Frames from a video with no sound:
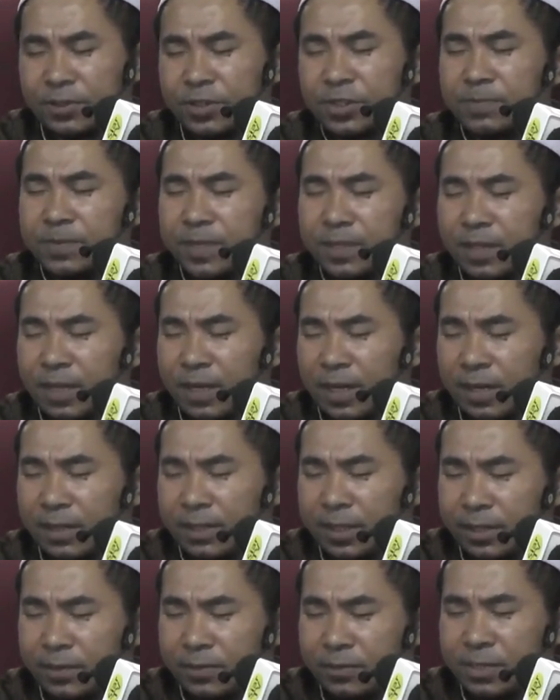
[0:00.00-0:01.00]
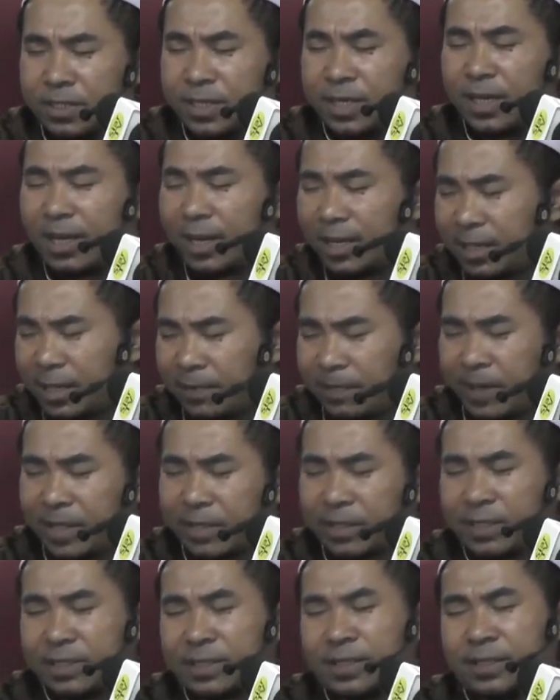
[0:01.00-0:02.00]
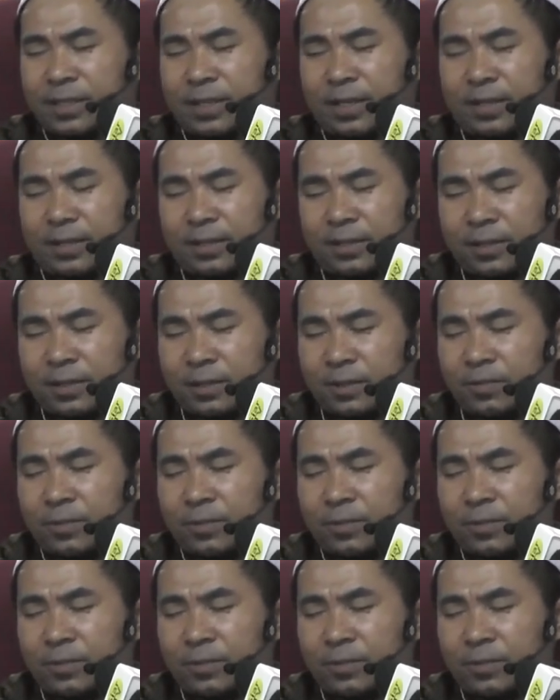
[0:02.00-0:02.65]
Sementara di dunia ada batasannya.